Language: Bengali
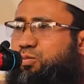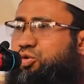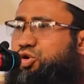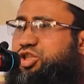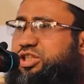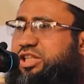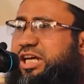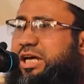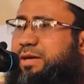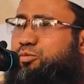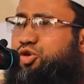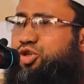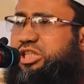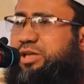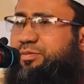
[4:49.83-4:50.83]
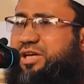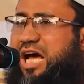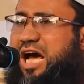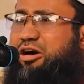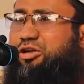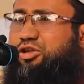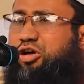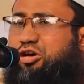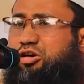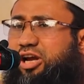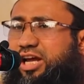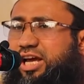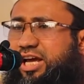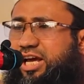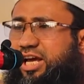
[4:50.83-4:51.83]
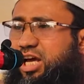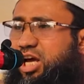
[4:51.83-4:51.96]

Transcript: মুসলিম মুসলিমকে আহত করে